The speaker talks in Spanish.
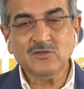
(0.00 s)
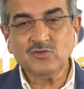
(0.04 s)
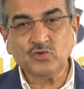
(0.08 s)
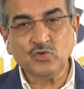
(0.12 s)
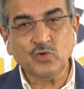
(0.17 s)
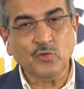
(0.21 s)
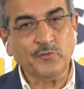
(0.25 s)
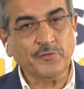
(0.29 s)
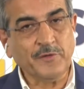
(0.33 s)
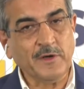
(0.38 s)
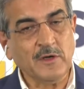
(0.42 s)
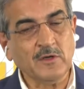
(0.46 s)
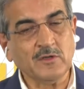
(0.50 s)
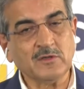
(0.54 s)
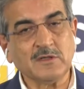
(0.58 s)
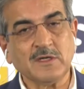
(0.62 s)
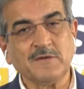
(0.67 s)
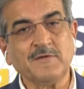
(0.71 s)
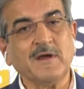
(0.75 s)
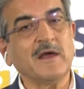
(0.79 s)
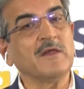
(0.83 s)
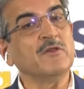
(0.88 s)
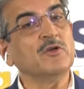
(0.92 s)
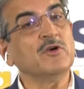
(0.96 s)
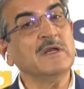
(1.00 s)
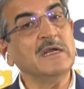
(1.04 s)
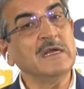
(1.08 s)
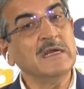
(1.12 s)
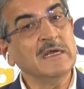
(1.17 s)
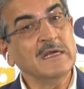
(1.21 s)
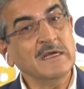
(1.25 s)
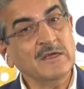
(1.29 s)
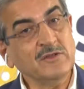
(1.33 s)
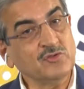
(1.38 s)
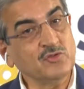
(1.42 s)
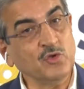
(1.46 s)
sufren los trabajadores,
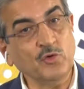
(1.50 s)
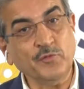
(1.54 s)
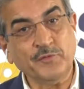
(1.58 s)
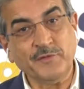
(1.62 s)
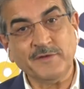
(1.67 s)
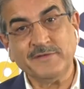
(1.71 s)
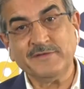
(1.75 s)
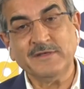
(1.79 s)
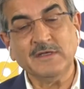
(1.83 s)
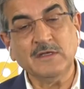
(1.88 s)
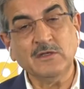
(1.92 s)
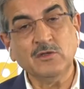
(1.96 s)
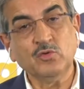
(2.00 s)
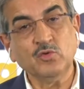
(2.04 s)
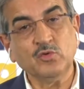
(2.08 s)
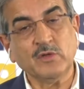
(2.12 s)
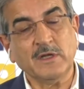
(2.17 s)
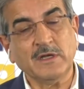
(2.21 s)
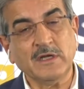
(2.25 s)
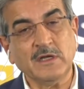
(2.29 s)
sufren sin duda